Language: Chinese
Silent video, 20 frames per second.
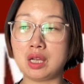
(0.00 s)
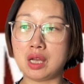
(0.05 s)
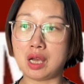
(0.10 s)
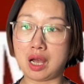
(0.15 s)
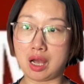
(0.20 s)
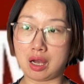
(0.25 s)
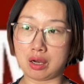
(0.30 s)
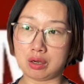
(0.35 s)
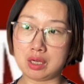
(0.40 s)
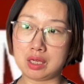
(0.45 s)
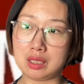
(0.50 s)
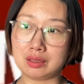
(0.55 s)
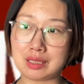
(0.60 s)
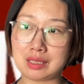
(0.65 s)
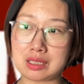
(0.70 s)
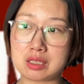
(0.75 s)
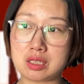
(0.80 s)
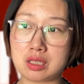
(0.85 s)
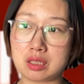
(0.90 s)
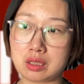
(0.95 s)
好，
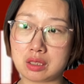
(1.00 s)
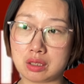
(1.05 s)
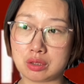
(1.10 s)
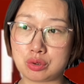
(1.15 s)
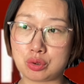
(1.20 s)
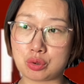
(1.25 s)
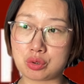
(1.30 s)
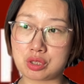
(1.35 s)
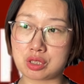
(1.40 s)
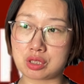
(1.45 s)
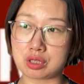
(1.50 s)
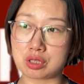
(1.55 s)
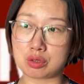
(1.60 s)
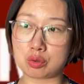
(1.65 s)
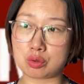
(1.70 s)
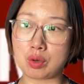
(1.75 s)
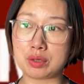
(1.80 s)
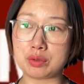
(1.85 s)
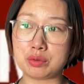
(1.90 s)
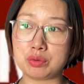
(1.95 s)
那这个就是
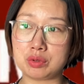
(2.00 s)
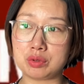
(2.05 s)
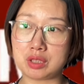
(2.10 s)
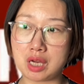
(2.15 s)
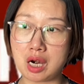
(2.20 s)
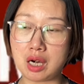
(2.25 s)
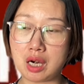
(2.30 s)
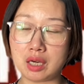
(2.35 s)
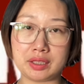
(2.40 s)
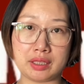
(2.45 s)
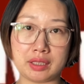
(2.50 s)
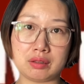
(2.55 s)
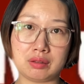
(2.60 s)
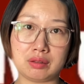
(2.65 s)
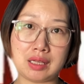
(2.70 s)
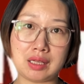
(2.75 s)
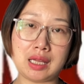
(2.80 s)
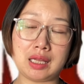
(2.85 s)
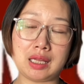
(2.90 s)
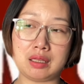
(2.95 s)
关于第二点，
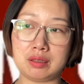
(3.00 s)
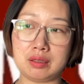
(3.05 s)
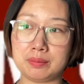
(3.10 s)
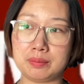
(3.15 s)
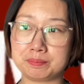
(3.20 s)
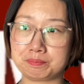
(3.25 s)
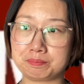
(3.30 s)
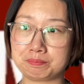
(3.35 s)
那